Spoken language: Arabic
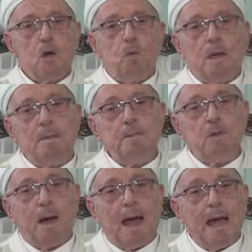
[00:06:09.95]
ولم
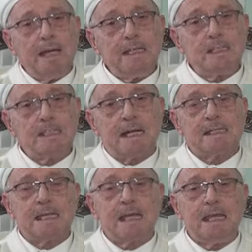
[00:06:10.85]
يعايش
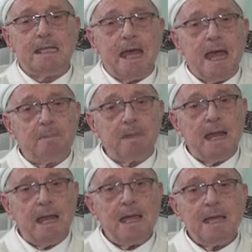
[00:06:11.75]
السيدة
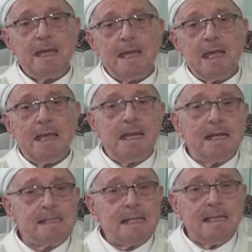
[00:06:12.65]
آمنة
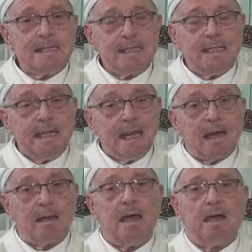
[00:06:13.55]
إلا لسنين
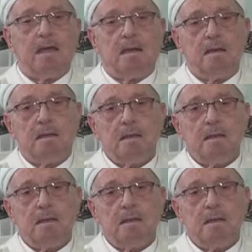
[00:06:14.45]
قلائل